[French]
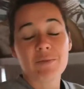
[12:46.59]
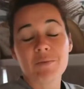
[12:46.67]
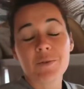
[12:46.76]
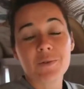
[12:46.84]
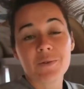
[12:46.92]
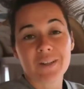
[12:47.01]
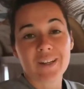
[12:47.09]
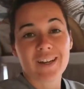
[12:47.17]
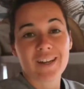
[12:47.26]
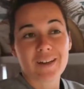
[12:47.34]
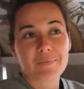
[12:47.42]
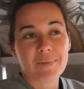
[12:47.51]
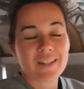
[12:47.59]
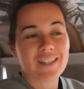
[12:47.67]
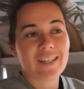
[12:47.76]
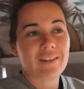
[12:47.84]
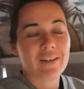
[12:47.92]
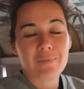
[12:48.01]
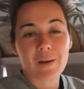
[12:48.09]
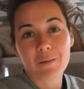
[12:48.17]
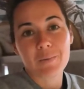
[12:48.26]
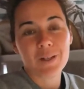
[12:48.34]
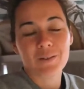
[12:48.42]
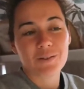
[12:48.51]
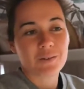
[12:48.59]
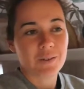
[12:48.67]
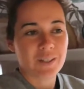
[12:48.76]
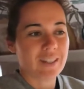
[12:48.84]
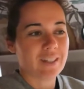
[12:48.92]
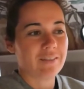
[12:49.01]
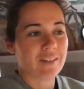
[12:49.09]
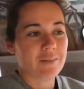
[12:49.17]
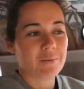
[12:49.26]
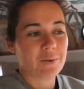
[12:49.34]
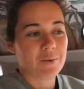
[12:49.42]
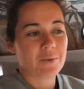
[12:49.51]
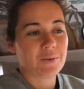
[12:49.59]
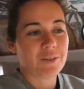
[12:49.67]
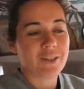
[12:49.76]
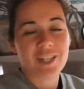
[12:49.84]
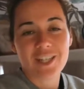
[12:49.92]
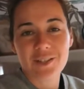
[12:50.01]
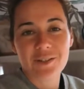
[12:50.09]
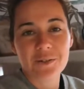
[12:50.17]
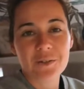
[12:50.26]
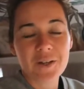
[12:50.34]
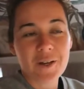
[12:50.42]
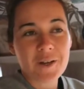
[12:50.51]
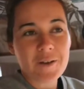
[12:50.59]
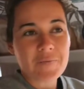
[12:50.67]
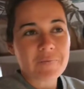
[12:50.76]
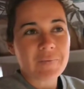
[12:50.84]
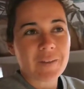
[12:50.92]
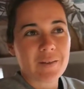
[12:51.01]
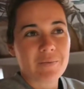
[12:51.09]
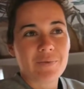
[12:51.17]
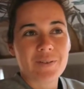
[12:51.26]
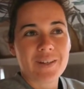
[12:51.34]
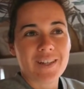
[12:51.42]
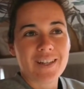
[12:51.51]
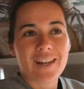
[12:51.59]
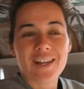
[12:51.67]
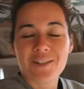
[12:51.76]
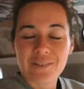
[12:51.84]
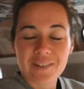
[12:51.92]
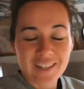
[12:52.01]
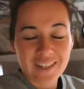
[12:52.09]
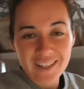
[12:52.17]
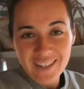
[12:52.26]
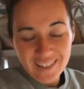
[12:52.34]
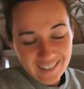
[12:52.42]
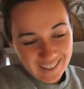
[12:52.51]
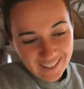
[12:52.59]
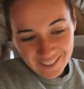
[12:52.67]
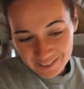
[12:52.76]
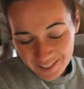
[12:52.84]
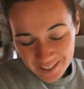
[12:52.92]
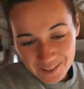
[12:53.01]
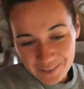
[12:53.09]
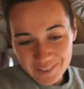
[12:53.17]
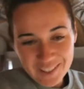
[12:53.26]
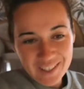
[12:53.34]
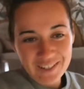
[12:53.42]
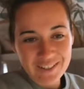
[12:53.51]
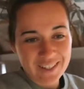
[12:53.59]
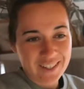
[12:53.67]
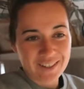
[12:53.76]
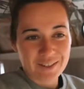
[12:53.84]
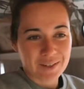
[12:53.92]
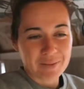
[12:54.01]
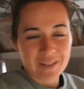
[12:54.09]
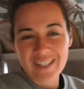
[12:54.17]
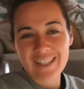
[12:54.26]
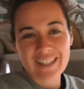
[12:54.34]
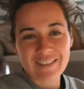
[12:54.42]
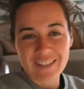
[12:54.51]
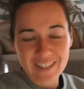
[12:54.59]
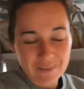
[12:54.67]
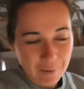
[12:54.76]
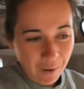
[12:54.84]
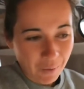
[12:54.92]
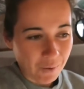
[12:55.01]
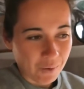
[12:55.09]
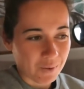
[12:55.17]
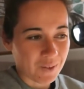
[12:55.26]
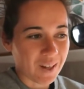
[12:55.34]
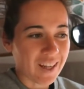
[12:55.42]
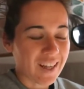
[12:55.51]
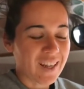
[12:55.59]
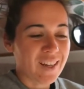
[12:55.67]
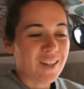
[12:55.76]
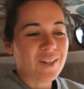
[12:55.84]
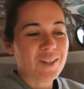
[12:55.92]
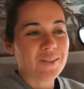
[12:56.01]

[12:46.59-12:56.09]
Les moments qu'on a passés avec Mahmed ensuite étaient vraiment géniaux. Et puis la journée, la journée a continué de se passer avec des belles rencontres.